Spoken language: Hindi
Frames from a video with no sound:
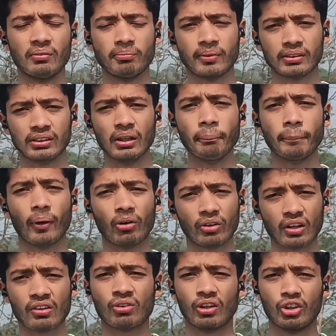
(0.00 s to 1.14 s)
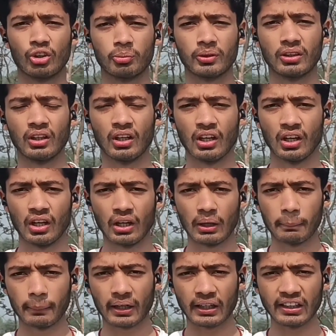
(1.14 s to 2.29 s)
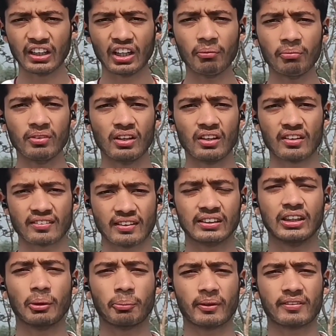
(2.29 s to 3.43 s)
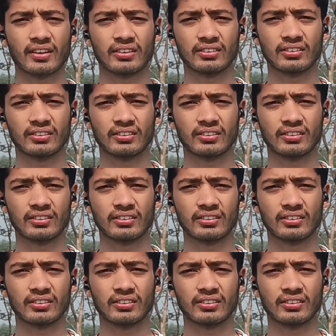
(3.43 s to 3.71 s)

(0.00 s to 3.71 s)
मतलब पाउडरी सॉल्यूबल मेटीराम सत्तर परसेंट